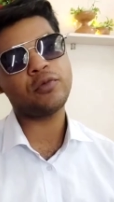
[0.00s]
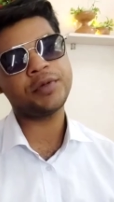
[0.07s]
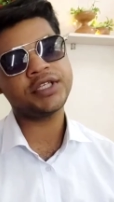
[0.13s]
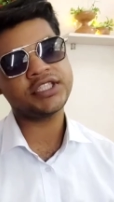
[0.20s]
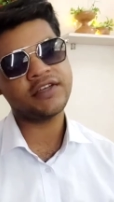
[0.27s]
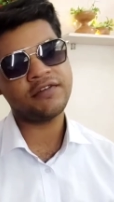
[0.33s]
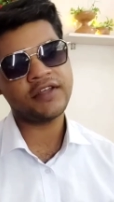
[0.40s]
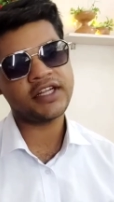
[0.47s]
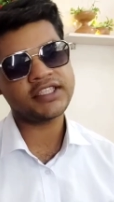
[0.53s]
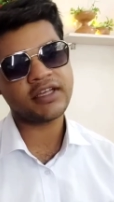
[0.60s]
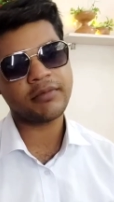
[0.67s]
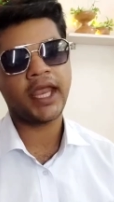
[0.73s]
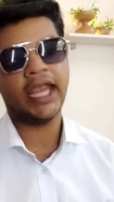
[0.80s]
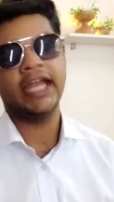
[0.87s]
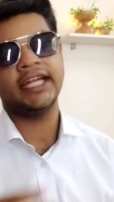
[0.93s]
ভূপৃষ্ঠে ফিরে
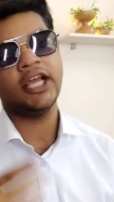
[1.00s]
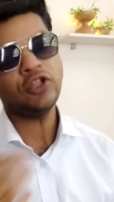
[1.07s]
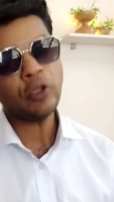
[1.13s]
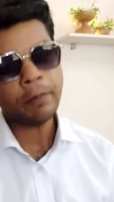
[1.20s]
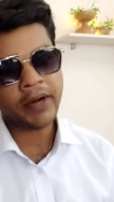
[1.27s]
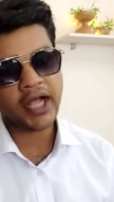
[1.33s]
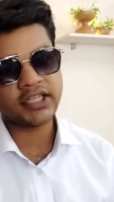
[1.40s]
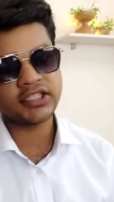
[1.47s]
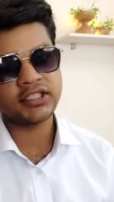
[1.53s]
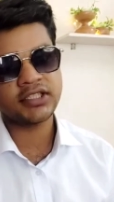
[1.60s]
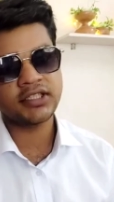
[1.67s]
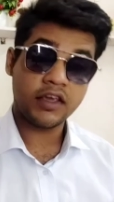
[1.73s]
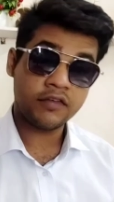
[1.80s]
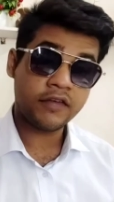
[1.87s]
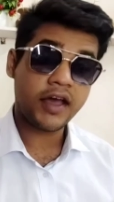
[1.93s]
যাবে এটাই তো প্রাস
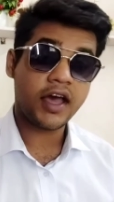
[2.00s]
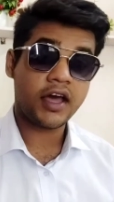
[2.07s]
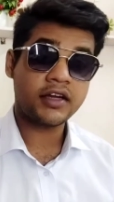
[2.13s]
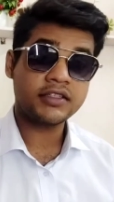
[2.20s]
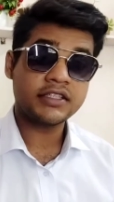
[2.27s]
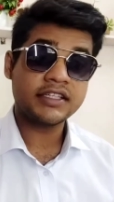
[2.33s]
এবার